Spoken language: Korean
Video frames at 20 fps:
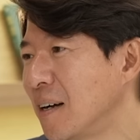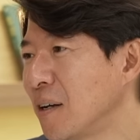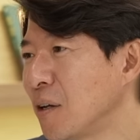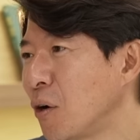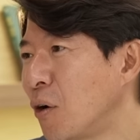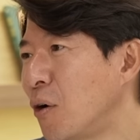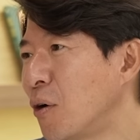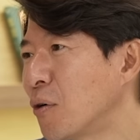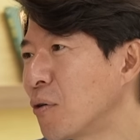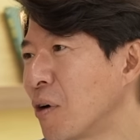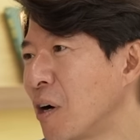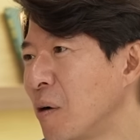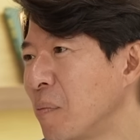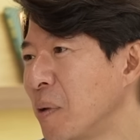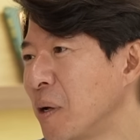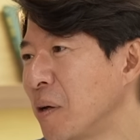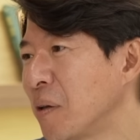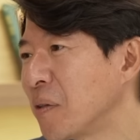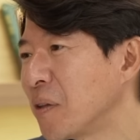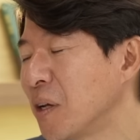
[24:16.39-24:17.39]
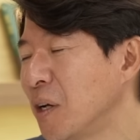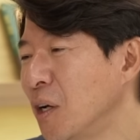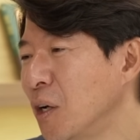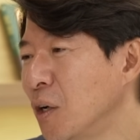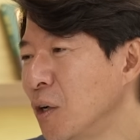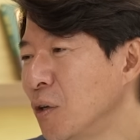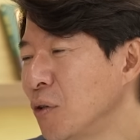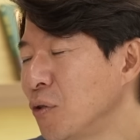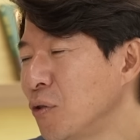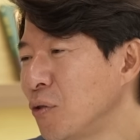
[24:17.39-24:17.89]
영어로 음, 하면 예.
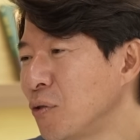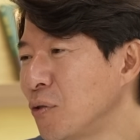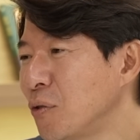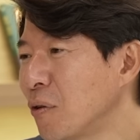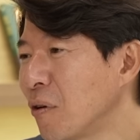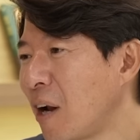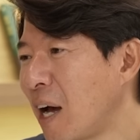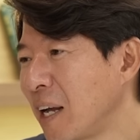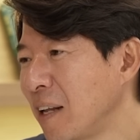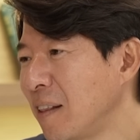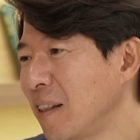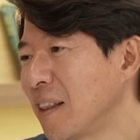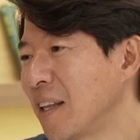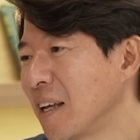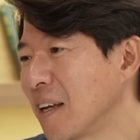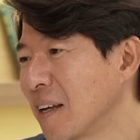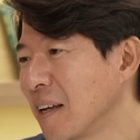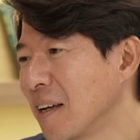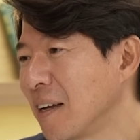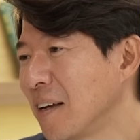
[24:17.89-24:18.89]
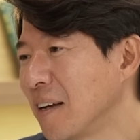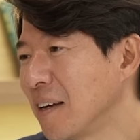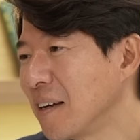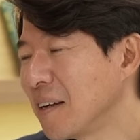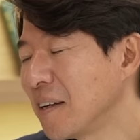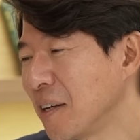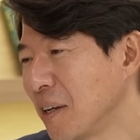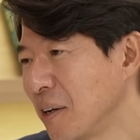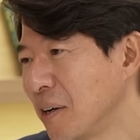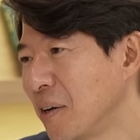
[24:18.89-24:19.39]
to the right thing 네.
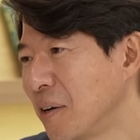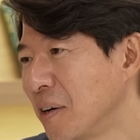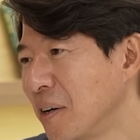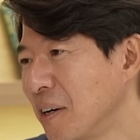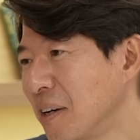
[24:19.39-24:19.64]
이에요.